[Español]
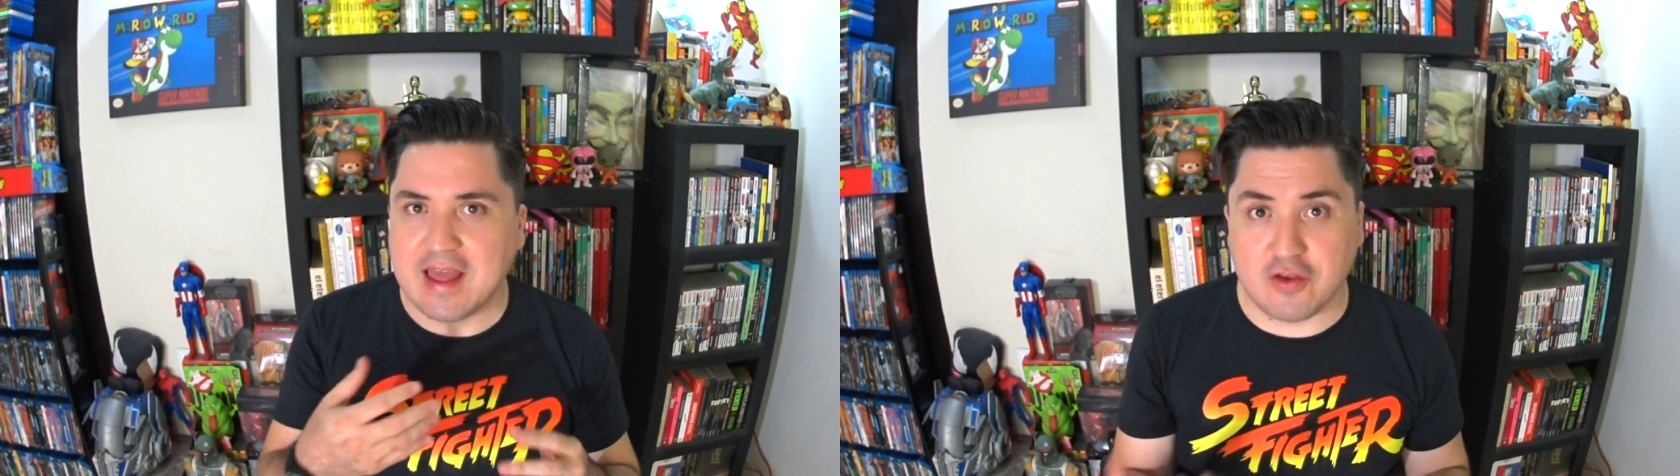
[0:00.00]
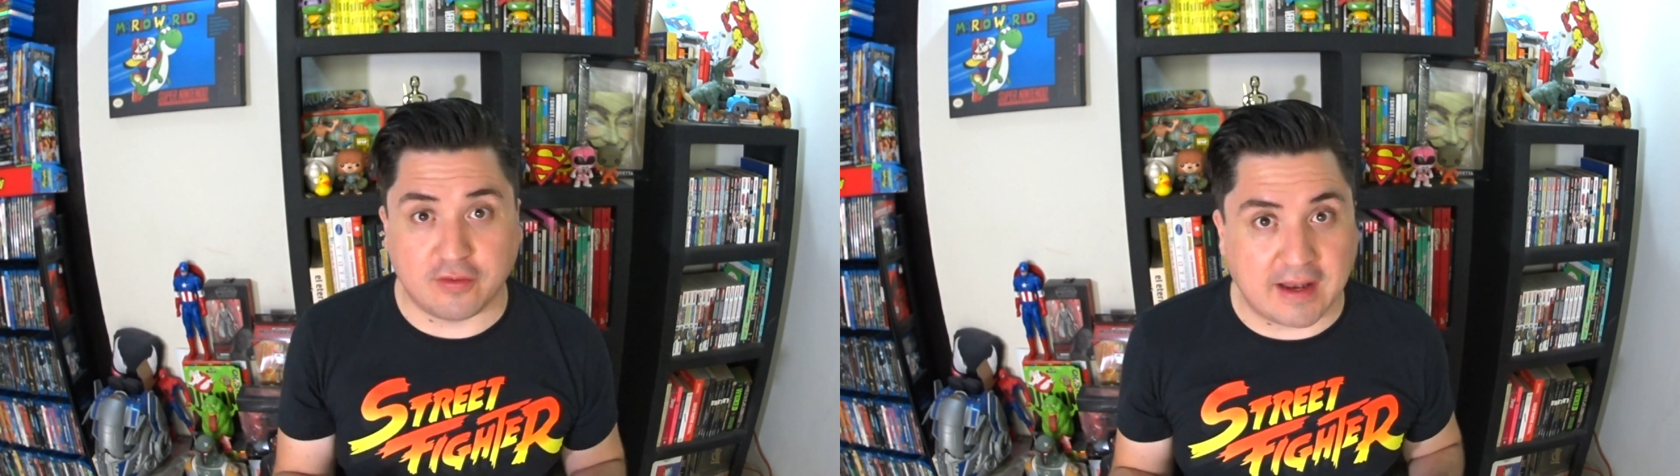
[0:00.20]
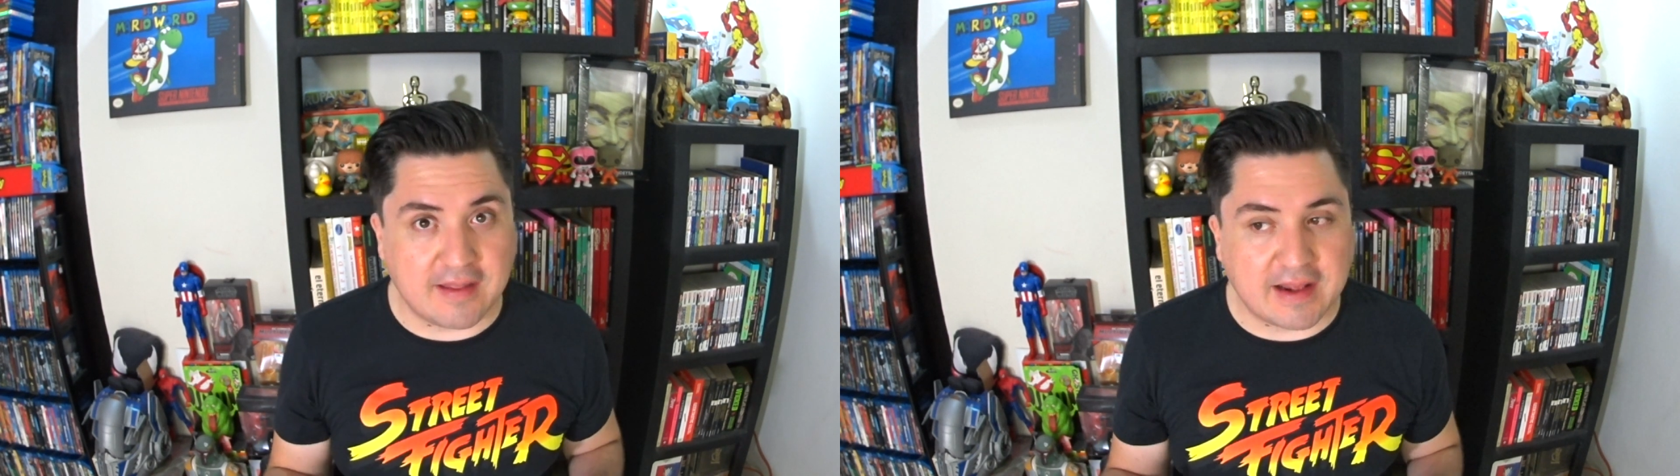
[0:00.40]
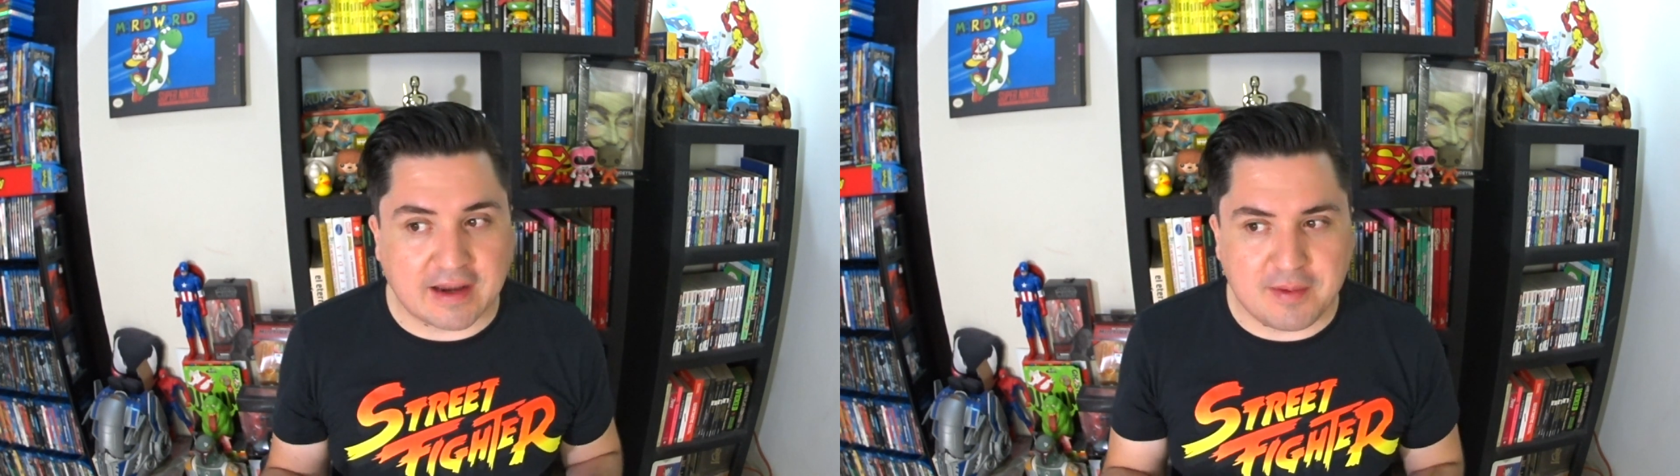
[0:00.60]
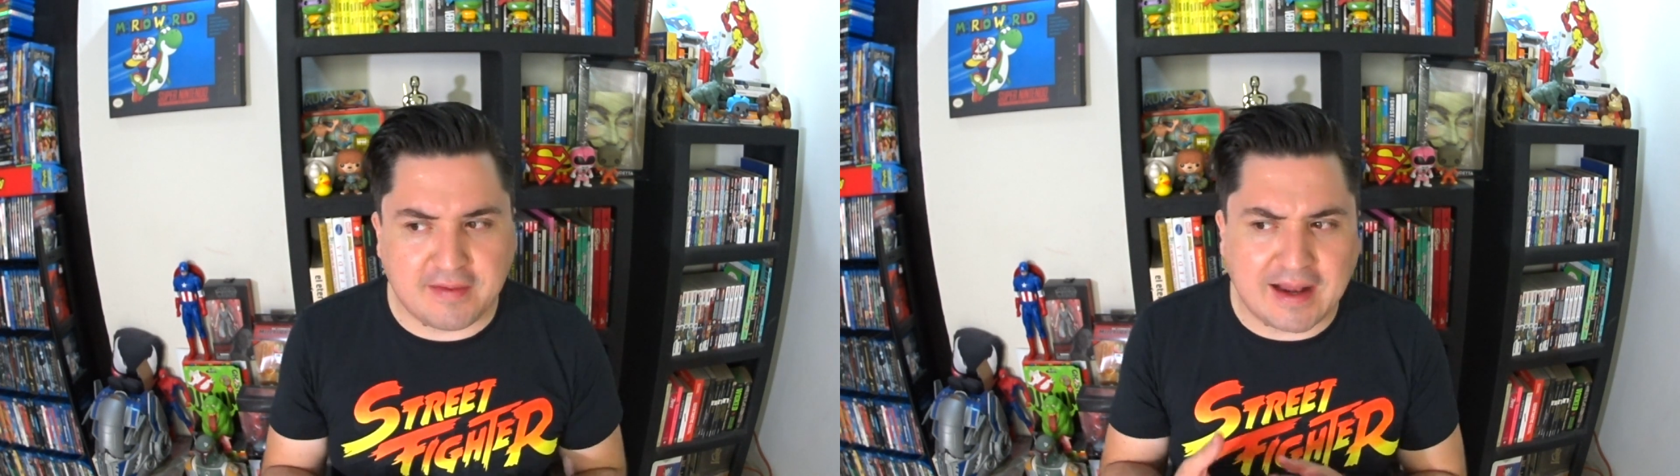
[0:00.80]
ellos salen a
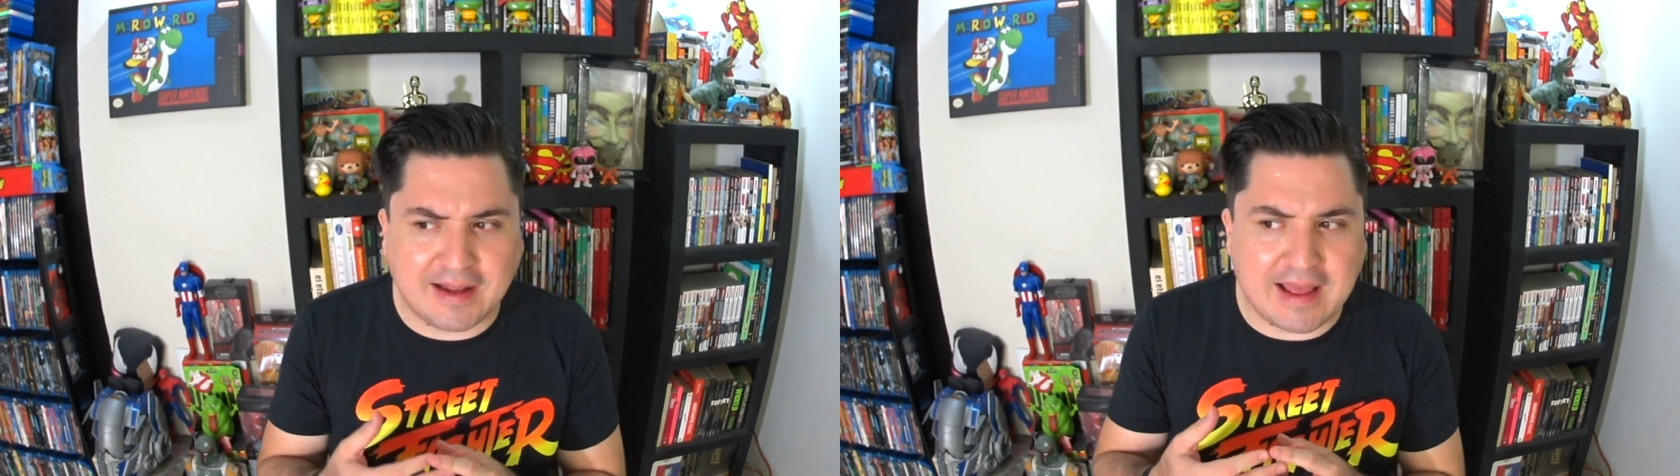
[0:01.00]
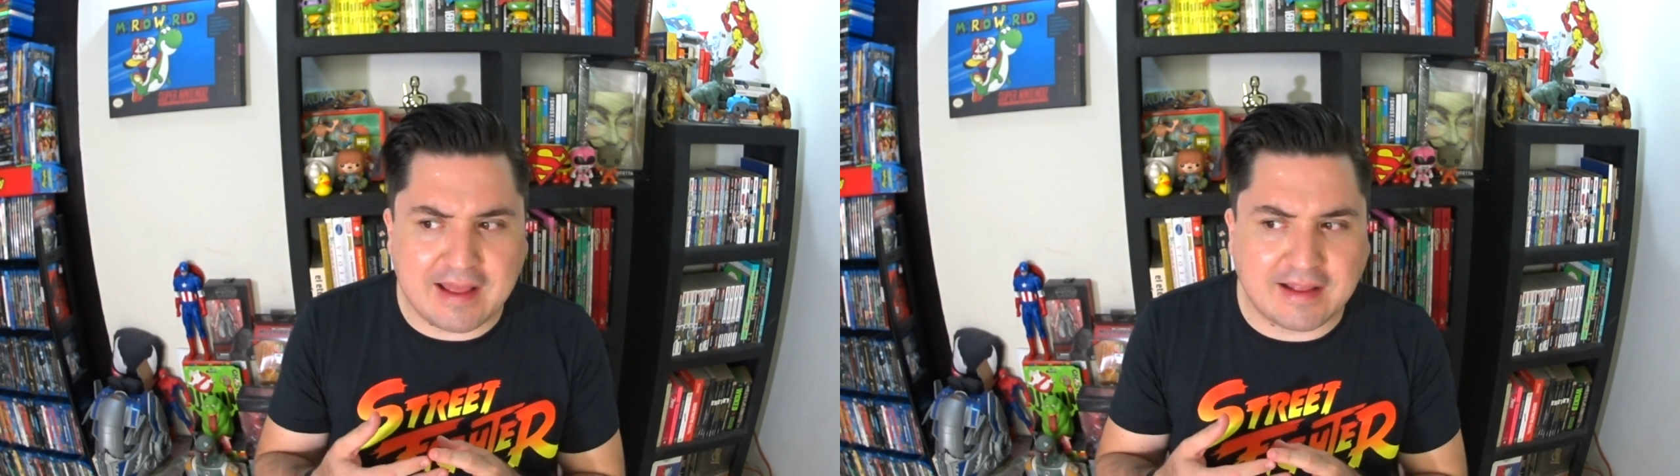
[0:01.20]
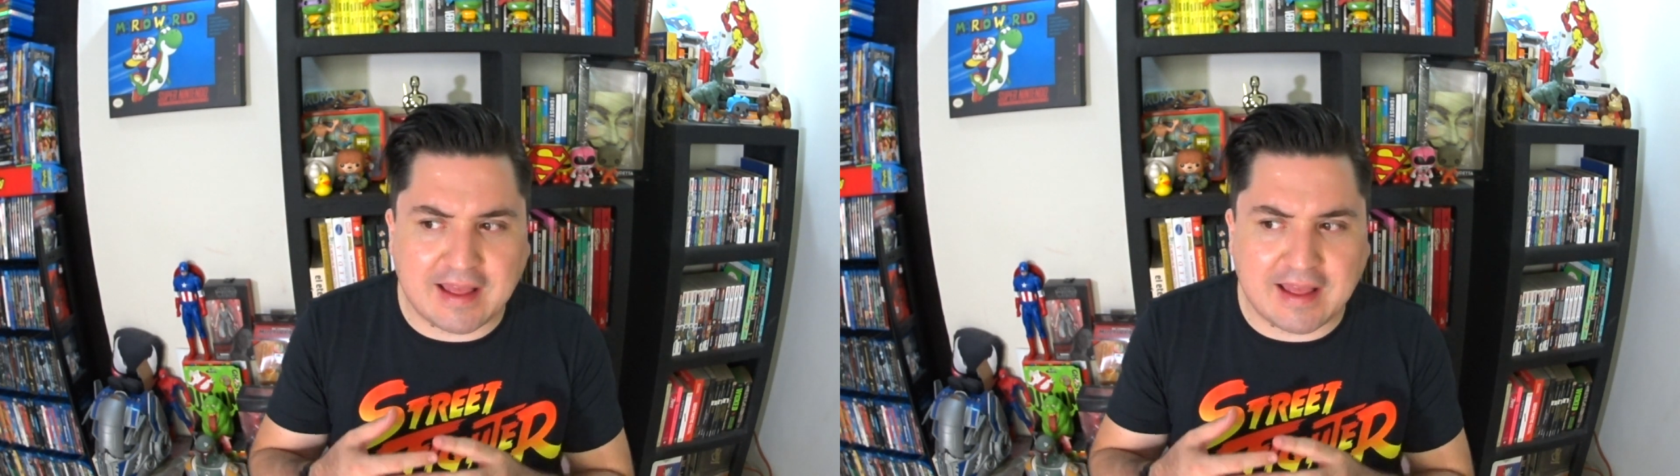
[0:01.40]
revisar qué,